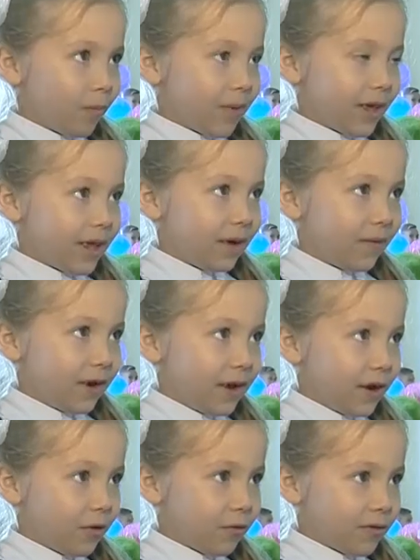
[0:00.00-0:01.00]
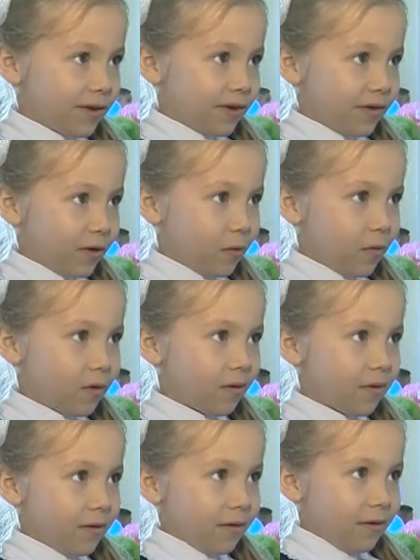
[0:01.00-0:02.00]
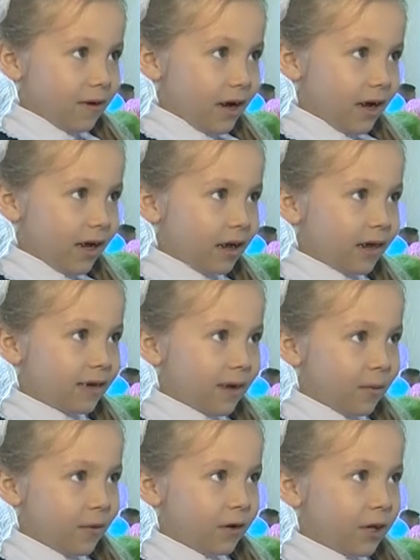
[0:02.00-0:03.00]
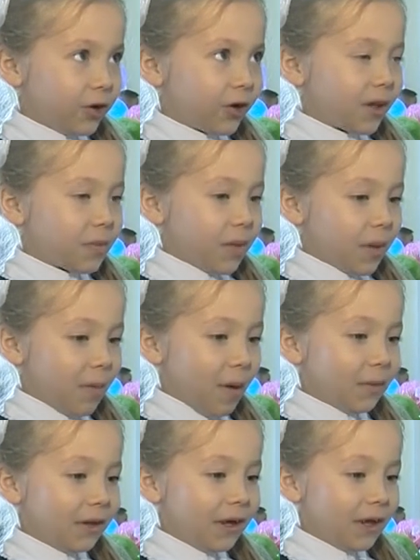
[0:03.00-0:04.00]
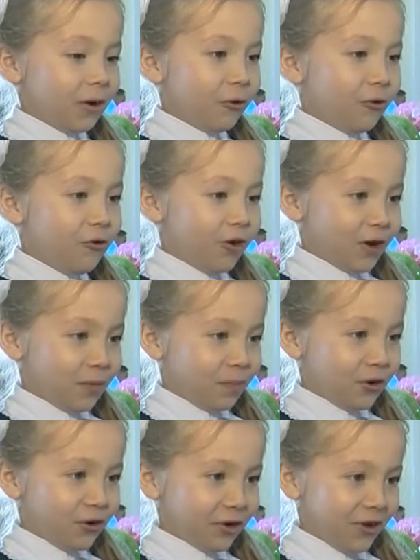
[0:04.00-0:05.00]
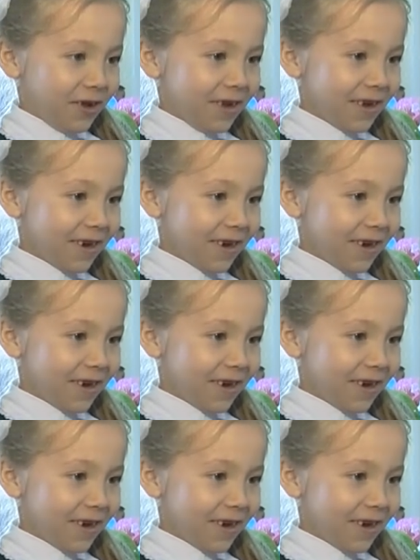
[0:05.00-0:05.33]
Мне давали какой-то звонок, а, а с самого начала мне мама дала ключи от машины.